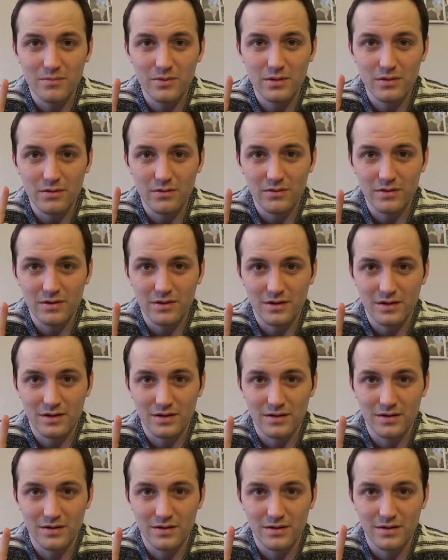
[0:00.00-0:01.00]

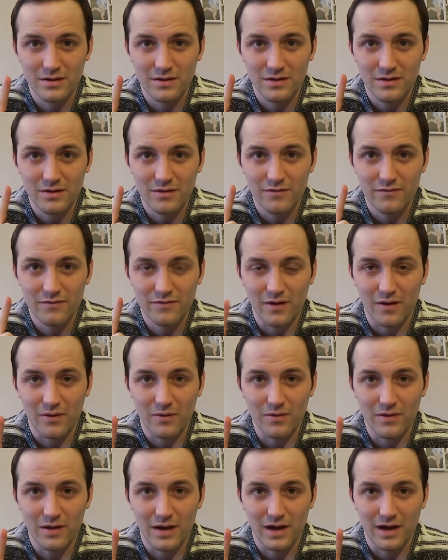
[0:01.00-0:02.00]
besonderen
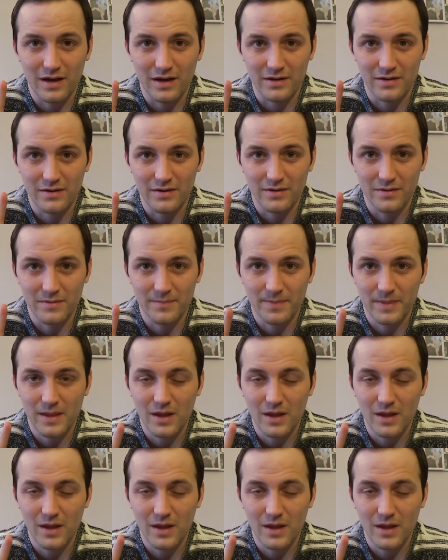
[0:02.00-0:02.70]
Faularten.